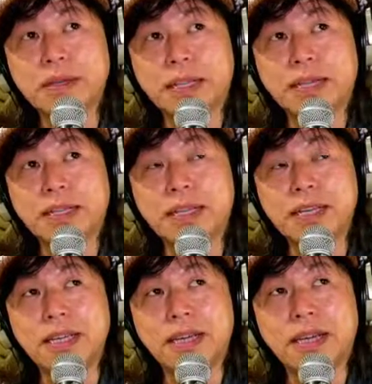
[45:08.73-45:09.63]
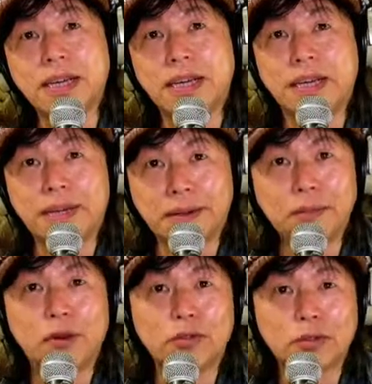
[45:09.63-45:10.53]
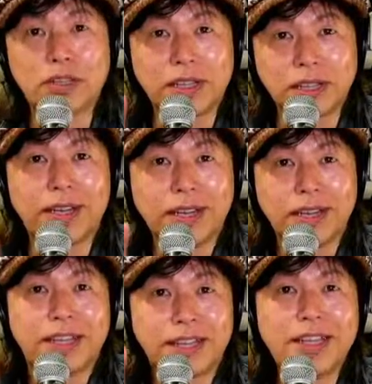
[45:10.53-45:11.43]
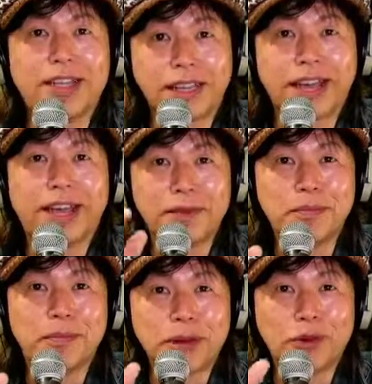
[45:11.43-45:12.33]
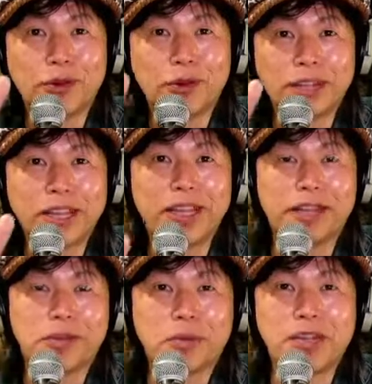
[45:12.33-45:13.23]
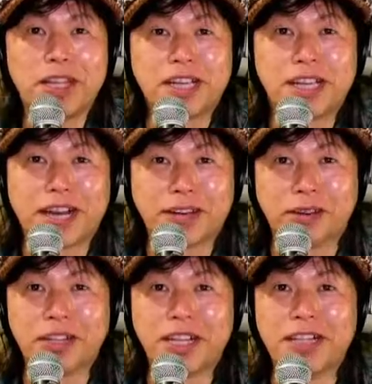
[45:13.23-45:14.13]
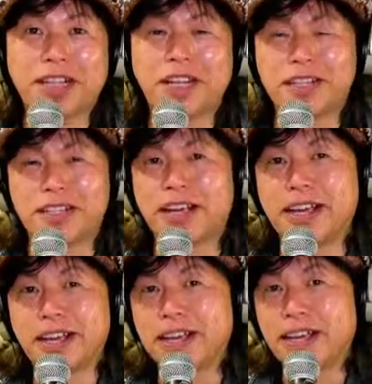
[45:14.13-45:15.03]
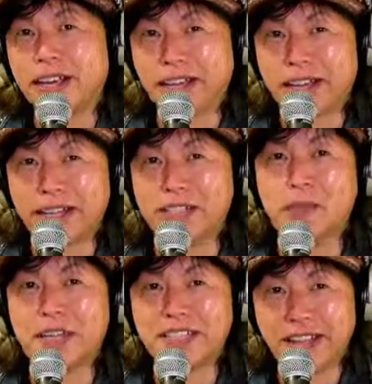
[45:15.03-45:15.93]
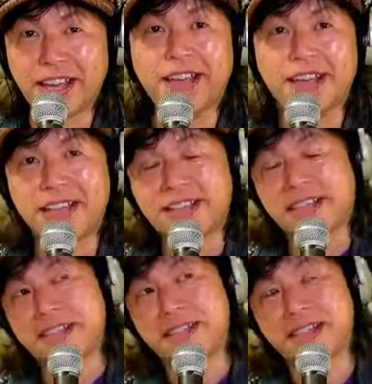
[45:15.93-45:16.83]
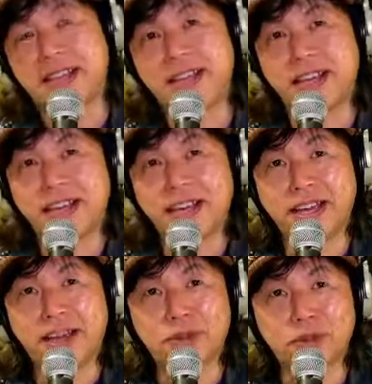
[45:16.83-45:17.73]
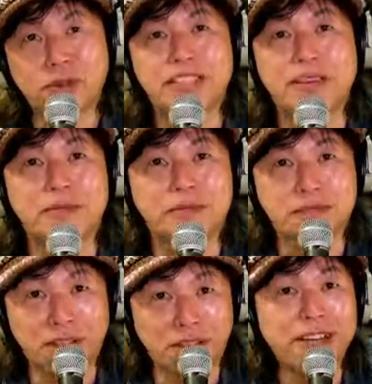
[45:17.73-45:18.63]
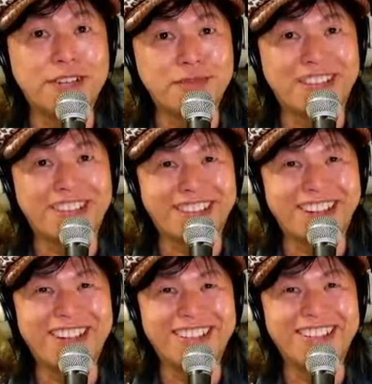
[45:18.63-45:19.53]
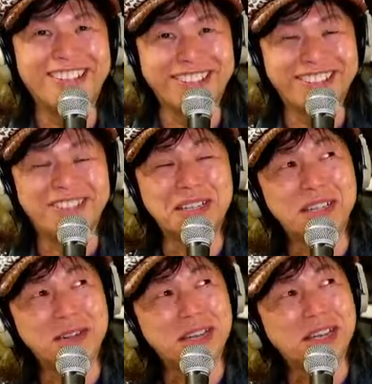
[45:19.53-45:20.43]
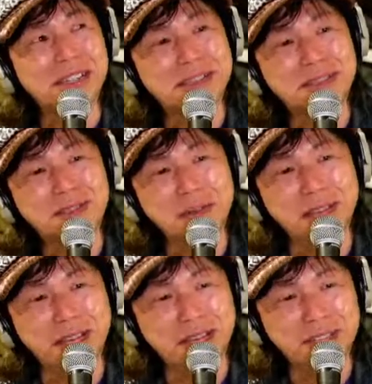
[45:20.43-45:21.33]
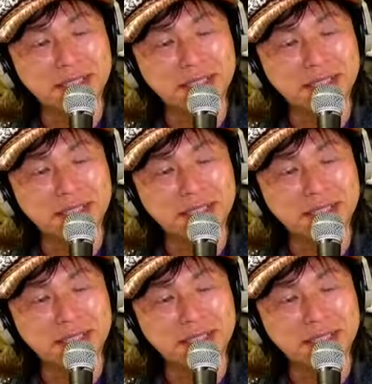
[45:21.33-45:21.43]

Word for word: 方に、えー、もうほんの手でね、この手でです、僕左利きからこの左手でですね、えー、手染めして、で、えー、お届けしてるんですけどね、組み立ててね。うん、あのね、それもね、